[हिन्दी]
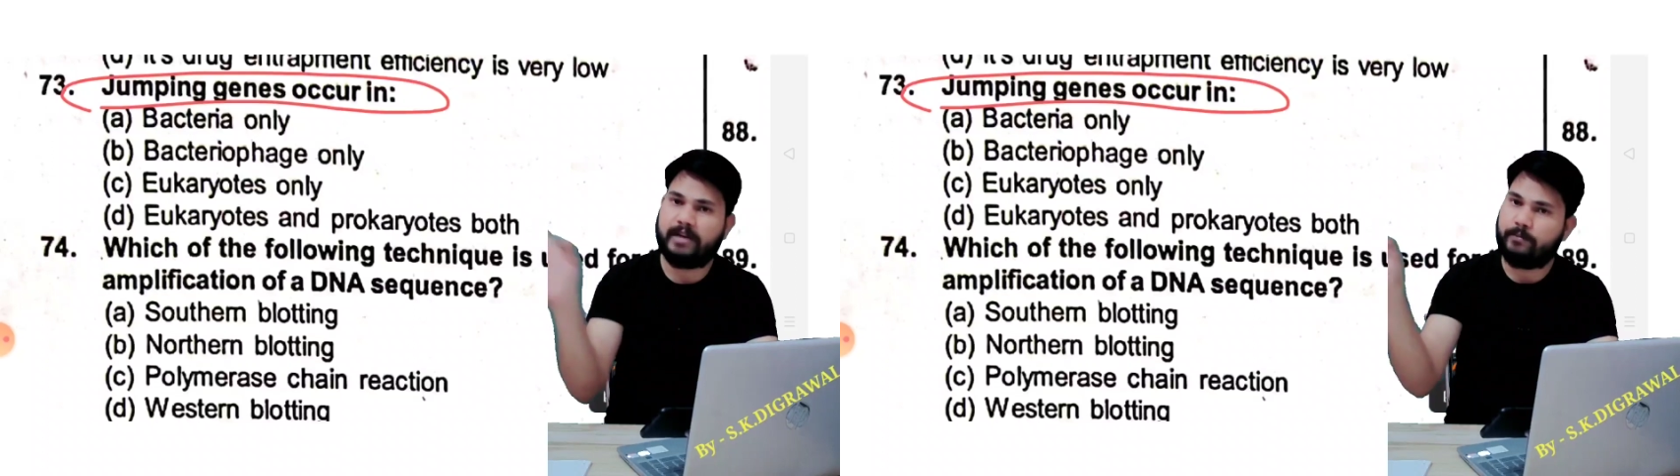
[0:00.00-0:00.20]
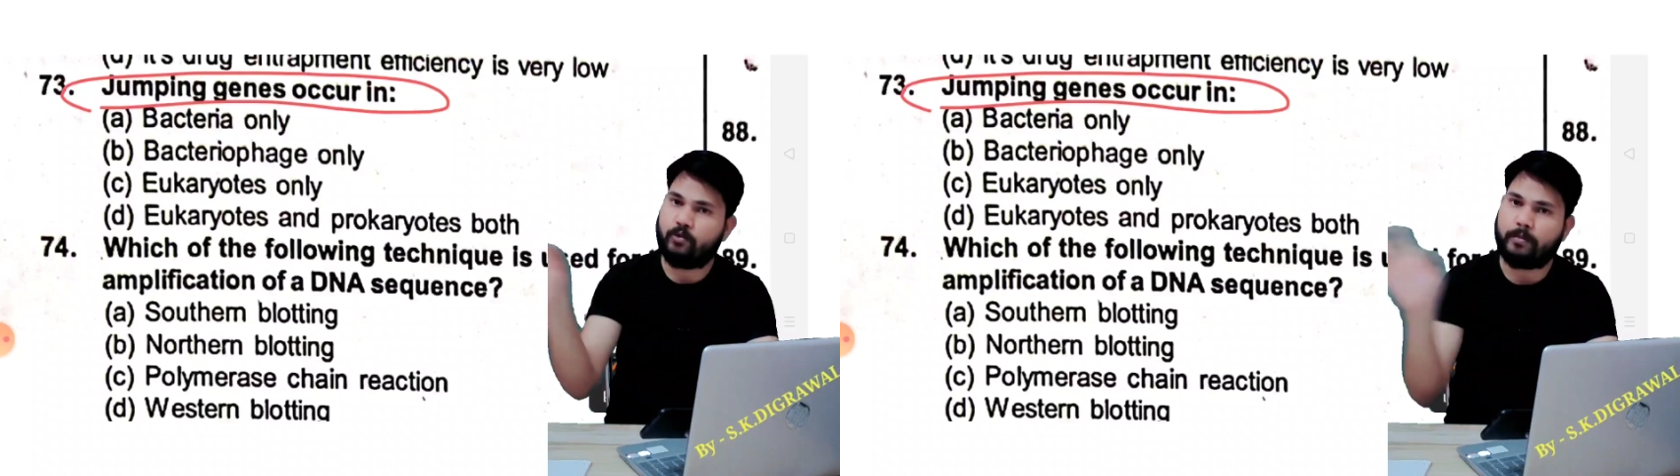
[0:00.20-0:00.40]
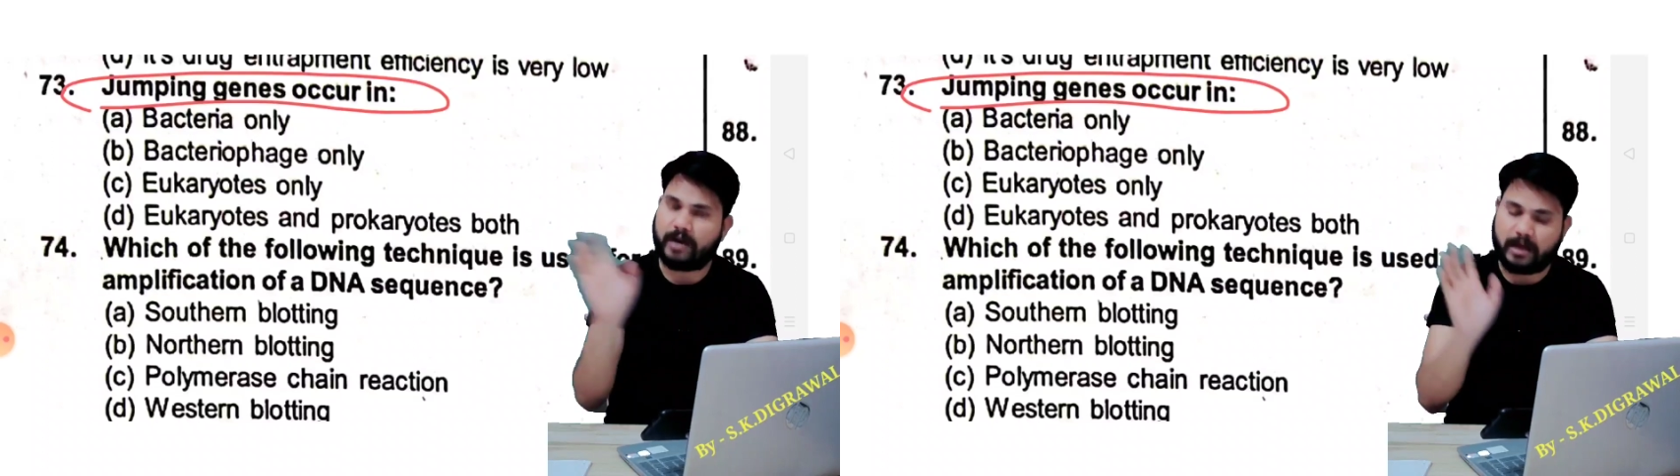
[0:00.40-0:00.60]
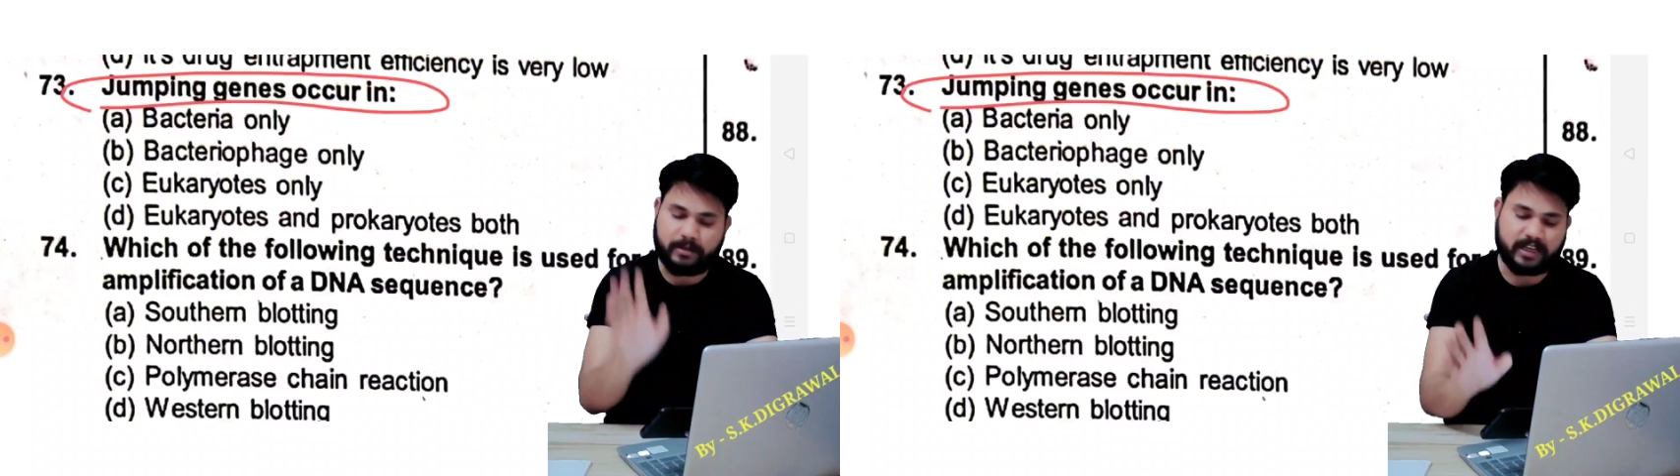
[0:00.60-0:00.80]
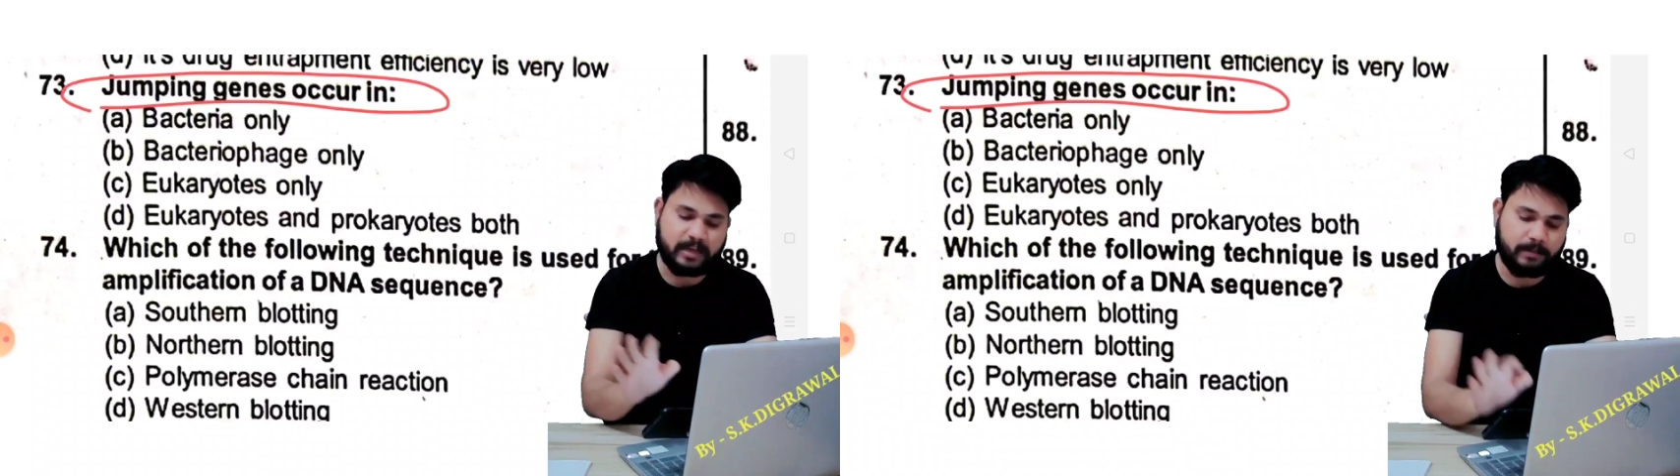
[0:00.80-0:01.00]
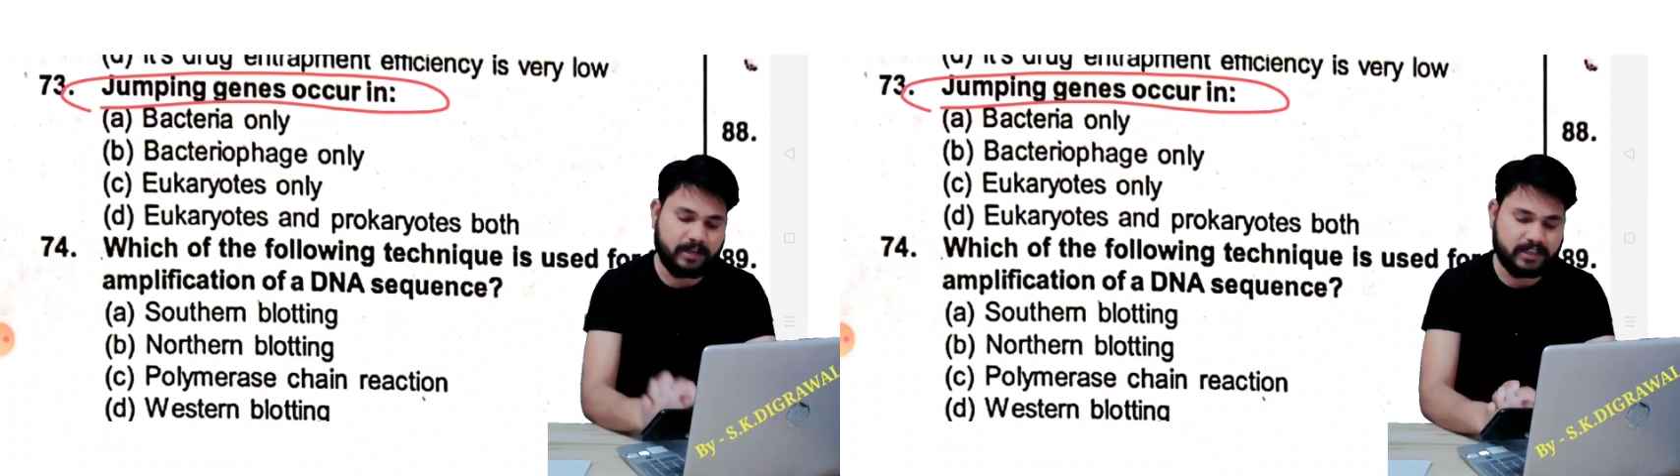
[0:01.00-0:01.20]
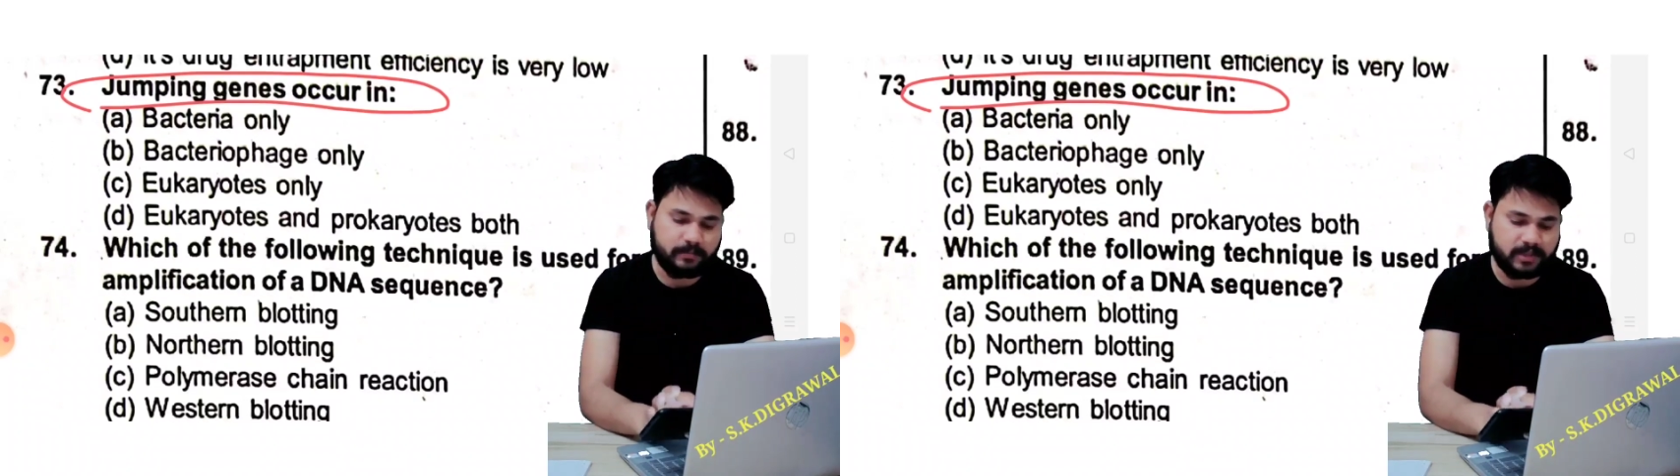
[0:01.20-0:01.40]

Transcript: मैंने पूरे पढ़ा भी रखे हैं प्लेलिस्ट